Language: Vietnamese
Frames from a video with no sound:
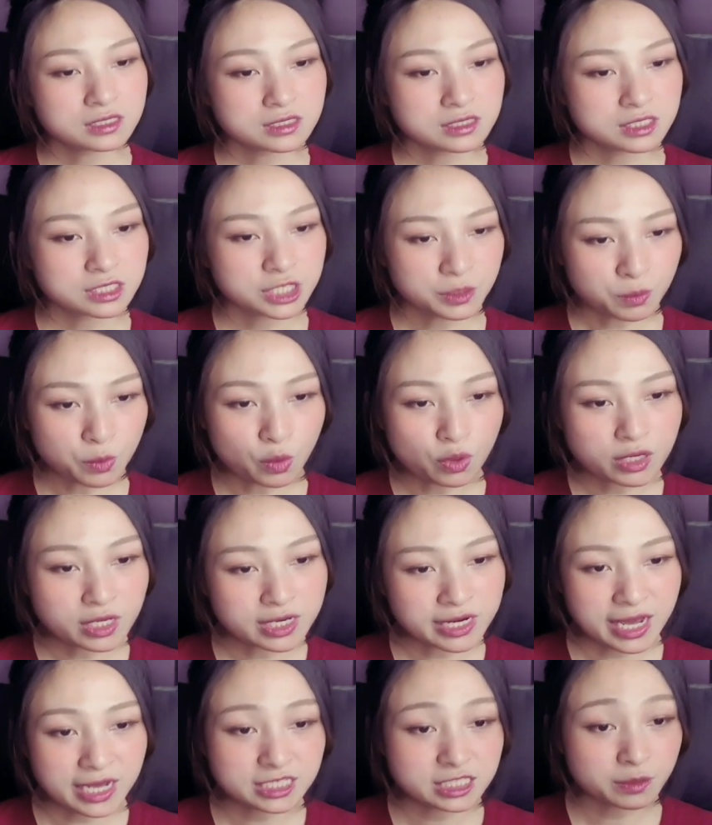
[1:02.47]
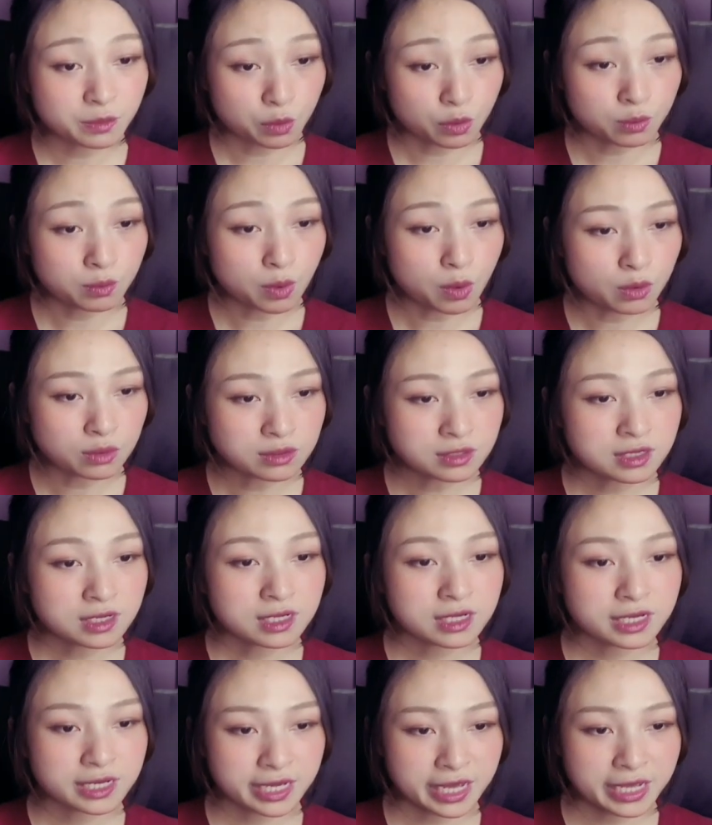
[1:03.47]
chương bốn bốn nghìn hai trăm mươi bốn
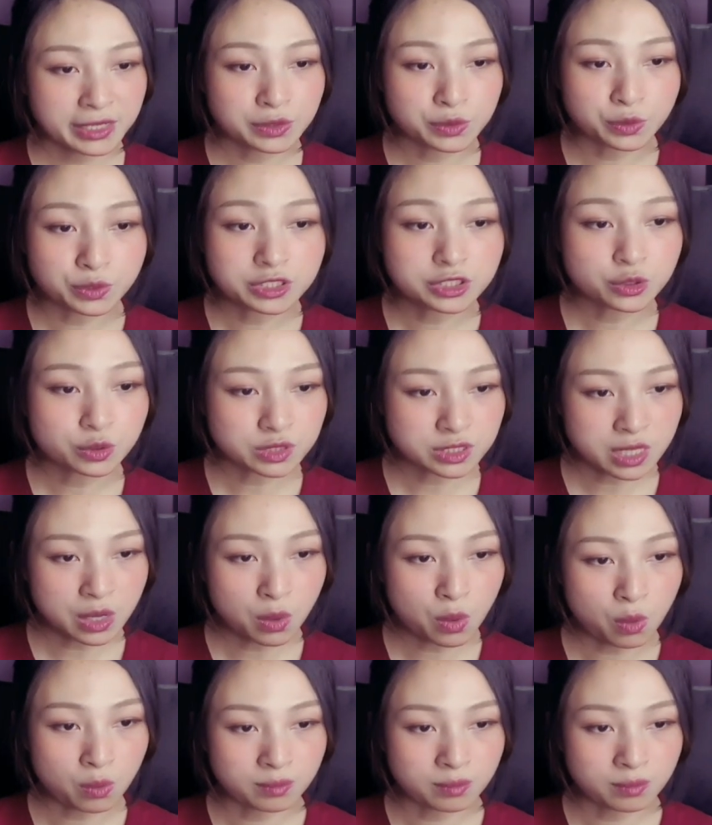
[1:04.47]
khe núi chỗ sâu